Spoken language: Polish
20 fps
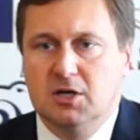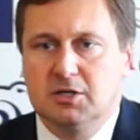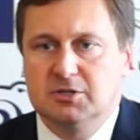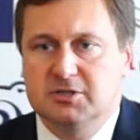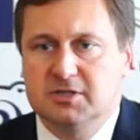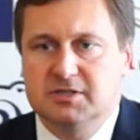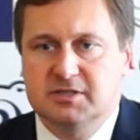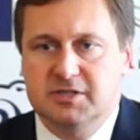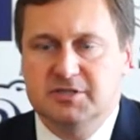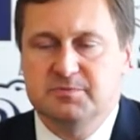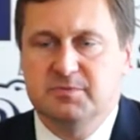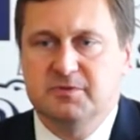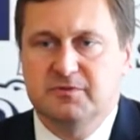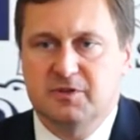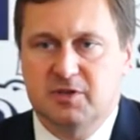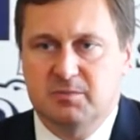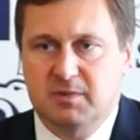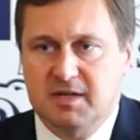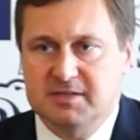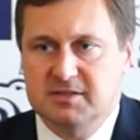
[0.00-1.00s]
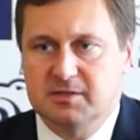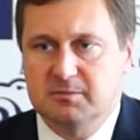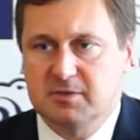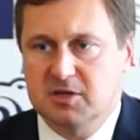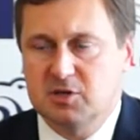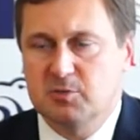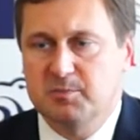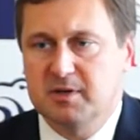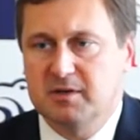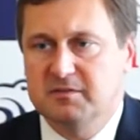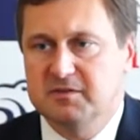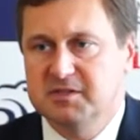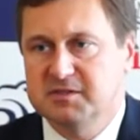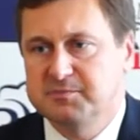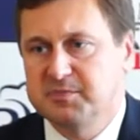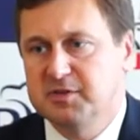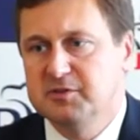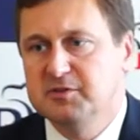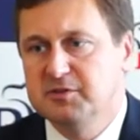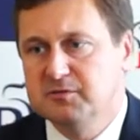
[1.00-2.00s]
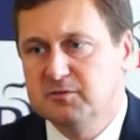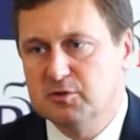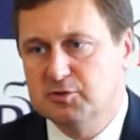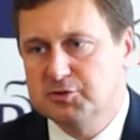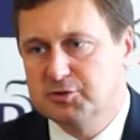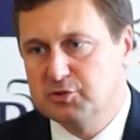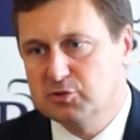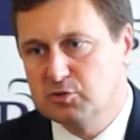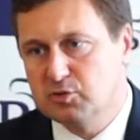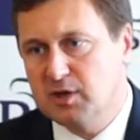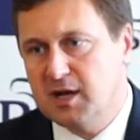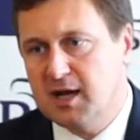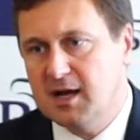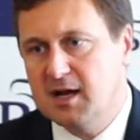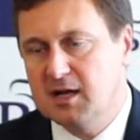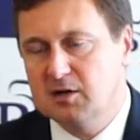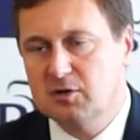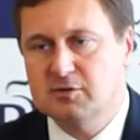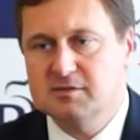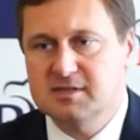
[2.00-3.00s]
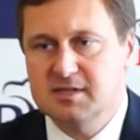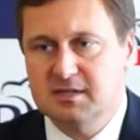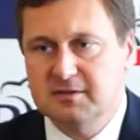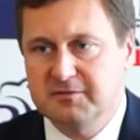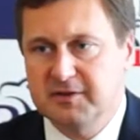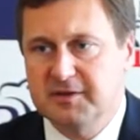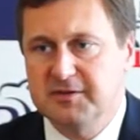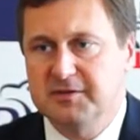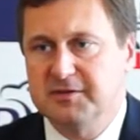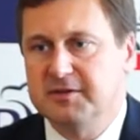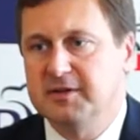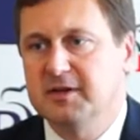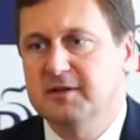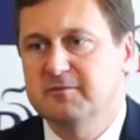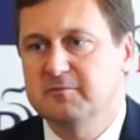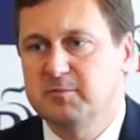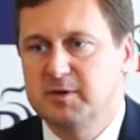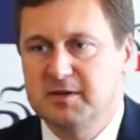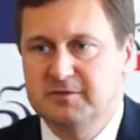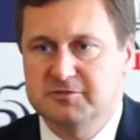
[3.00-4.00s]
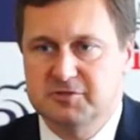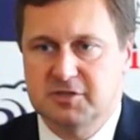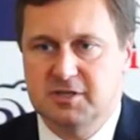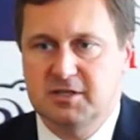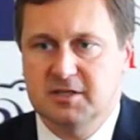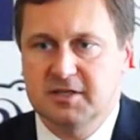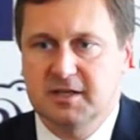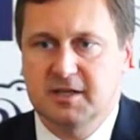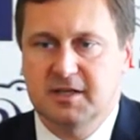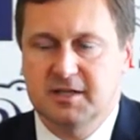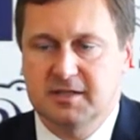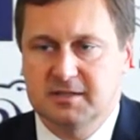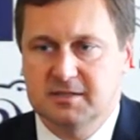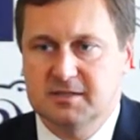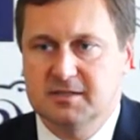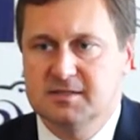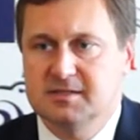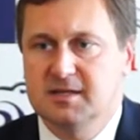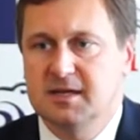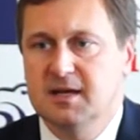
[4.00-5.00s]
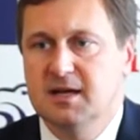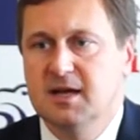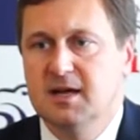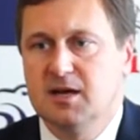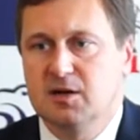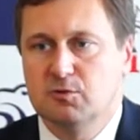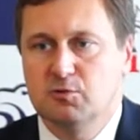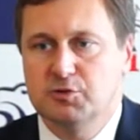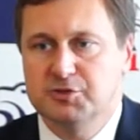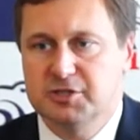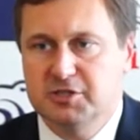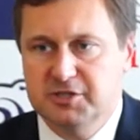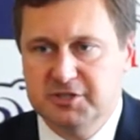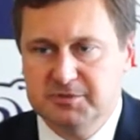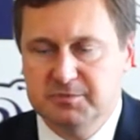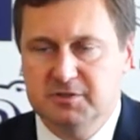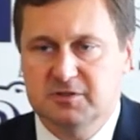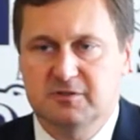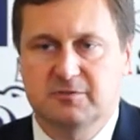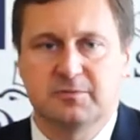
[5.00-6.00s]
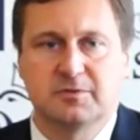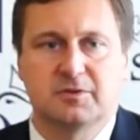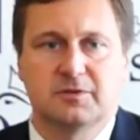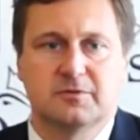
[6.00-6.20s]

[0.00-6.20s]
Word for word: że jesteśmy formacją jako Prawo i Sprawiedliwość, która konsekwentnie, wbrew wszelkiej krytyce, głosiliśmy to w,